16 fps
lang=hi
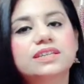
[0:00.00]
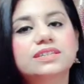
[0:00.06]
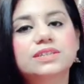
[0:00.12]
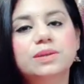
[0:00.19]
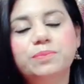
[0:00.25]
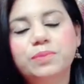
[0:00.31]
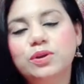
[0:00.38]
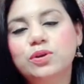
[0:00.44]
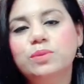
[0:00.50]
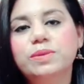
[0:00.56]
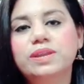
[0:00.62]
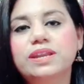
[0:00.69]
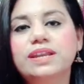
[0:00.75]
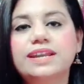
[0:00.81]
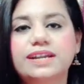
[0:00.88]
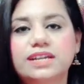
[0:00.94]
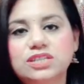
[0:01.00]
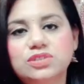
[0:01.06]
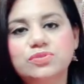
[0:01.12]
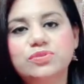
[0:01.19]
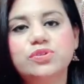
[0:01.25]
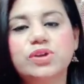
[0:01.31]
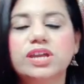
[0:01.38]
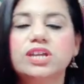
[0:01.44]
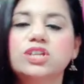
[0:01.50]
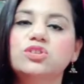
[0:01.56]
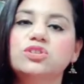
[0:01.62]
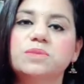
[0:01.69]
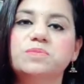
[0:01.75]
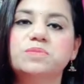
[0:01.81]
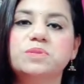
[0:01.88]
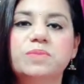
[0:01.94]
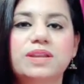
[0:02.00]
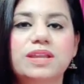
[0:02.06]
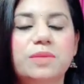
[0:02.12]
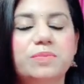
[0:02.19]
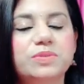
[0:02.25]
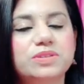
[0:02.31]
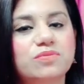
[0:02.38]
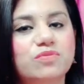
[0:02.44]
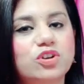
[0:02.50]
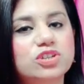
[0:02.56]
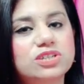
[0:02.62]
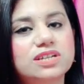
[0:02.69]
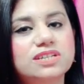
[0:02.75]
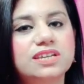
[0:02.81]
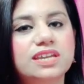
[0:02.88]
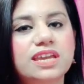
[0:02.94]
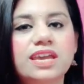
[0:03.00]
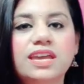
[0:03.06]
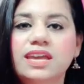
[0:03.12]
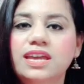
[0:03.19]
जब भी कोई मेरी लेटेस्ट वीडियो आएगी तो सबसे पहले आप इसे वॉच कर सके